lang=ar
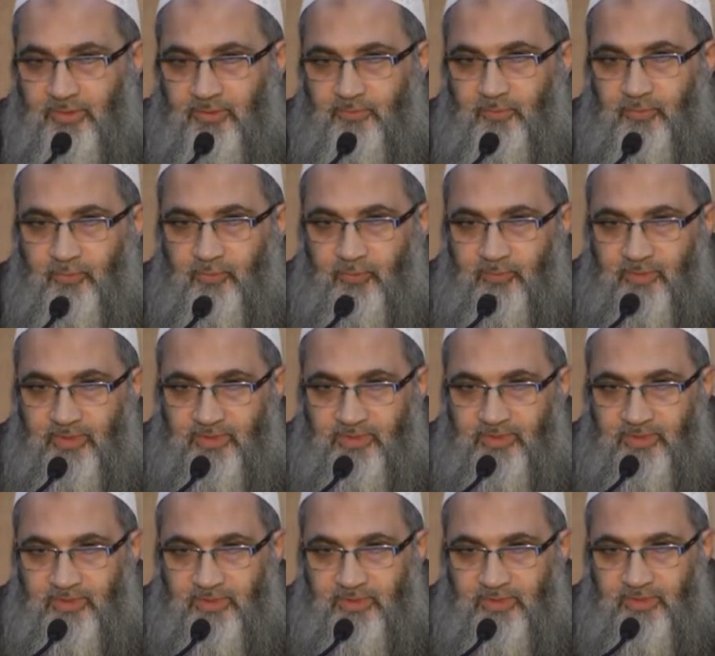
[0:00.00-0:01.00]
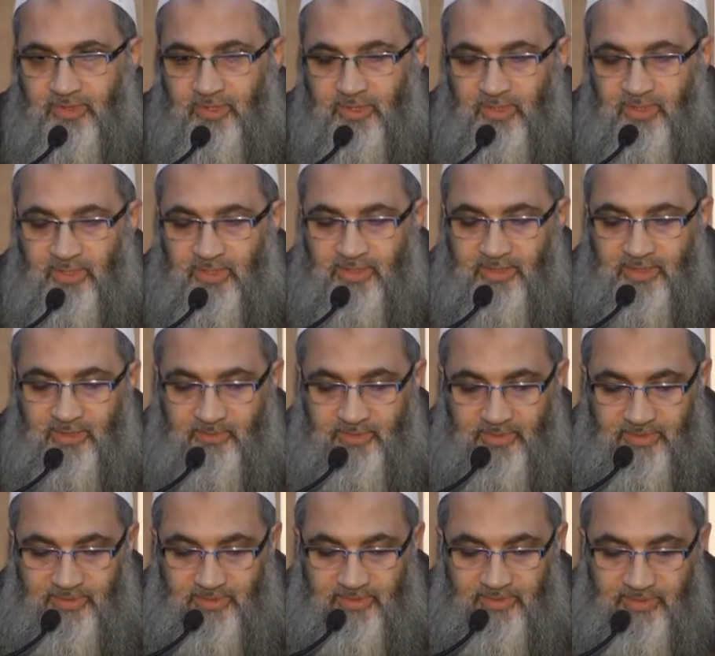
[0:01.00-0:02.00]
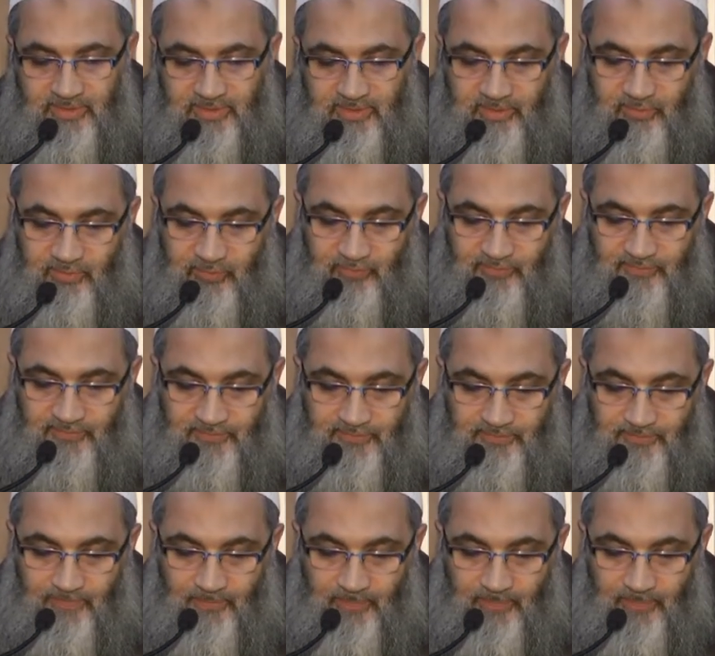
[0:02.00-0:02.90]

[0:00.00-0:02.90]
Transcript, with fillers: ابن نمير الهمداني الكوفي